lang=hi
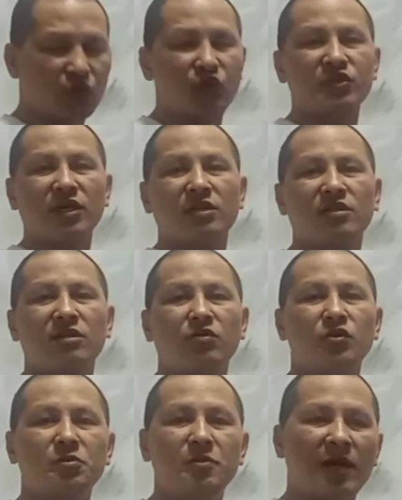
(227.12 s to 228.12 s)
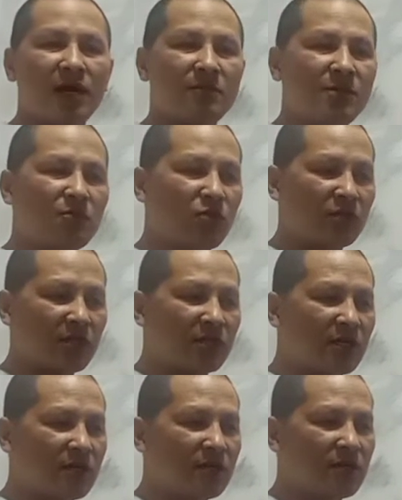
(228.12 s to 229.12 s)
बहुत गुस्सा आता था कुछ भी आदमी बोलता
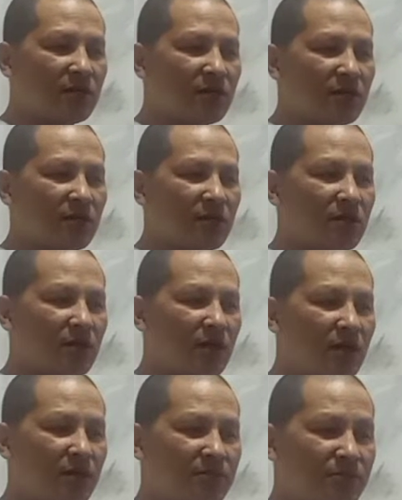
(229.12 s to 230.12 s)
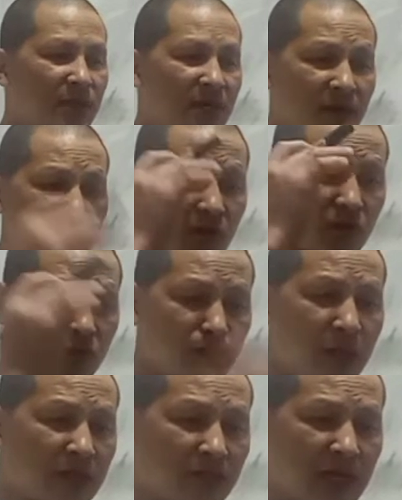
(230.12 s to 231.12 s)
था ना आ, मेरा वो
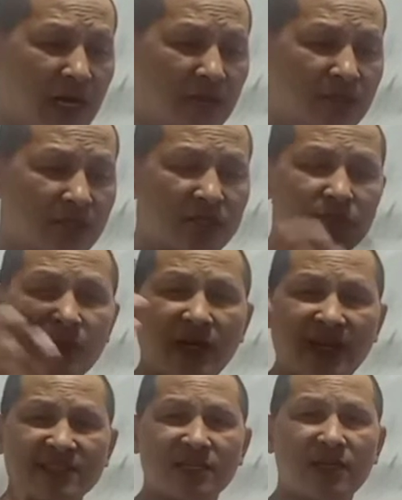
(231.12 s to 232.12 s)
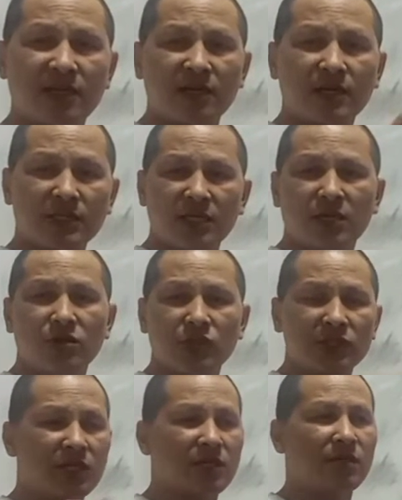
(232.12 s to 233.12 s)
बाद में काम करते समय ऐसा है ऐसा है
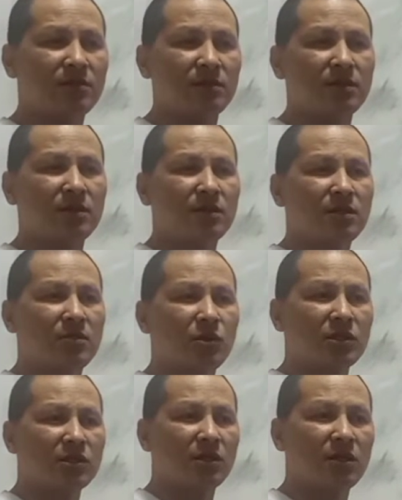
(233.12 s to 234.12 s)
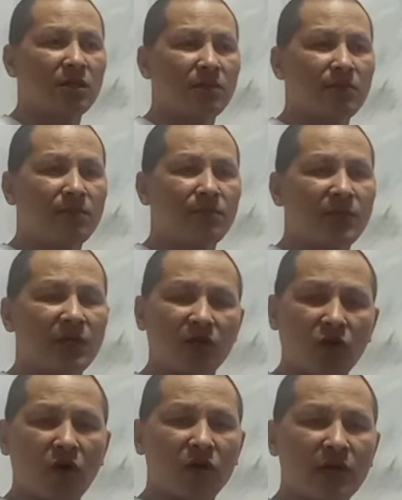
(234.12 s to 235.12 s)
वैसा है बोलता था ना ये
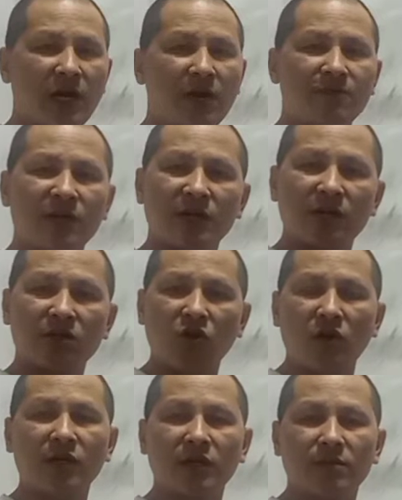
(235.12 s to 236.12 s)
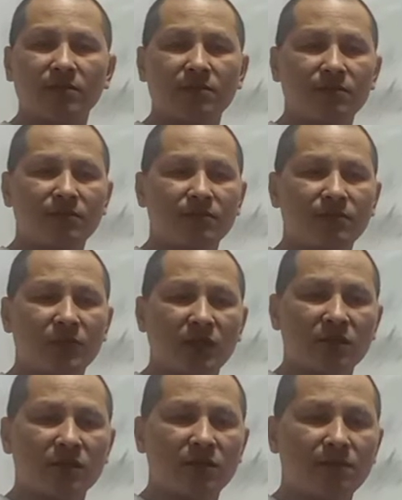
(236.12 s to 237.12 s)
रॉन्ग है आप कर रहे रॉन्ग है
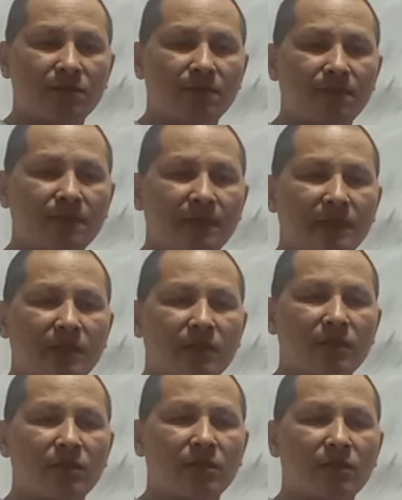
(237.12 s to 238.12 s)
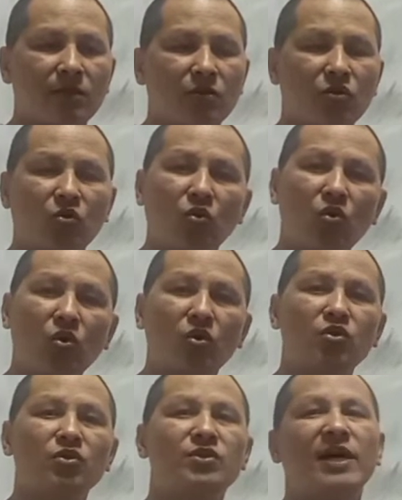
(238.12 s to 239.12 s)
करता ना वो
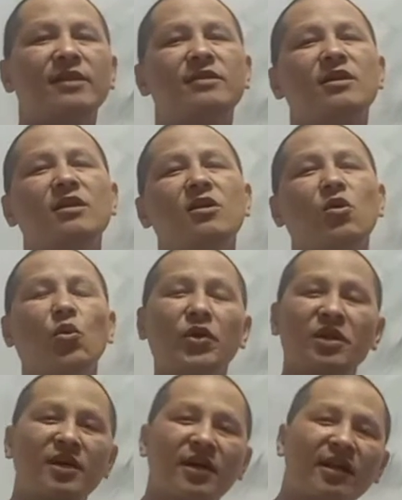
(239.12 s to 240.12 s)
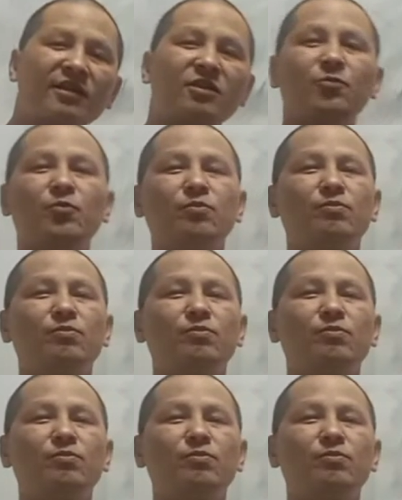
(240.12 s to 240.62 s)
लोग जो जानता है ना वही करेक्ट